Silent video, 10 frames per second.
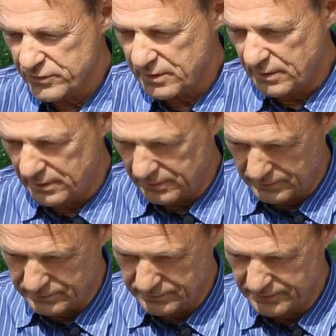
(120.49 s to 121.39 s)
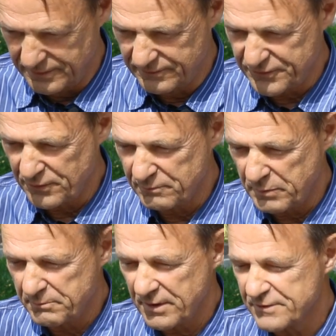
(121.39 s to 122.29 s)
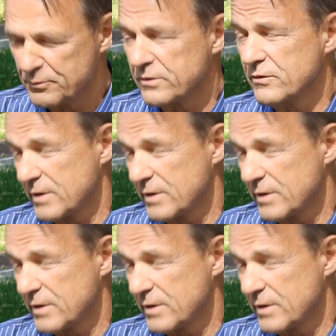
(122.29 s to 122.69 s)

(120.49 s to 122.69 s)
уже, что попал в сборную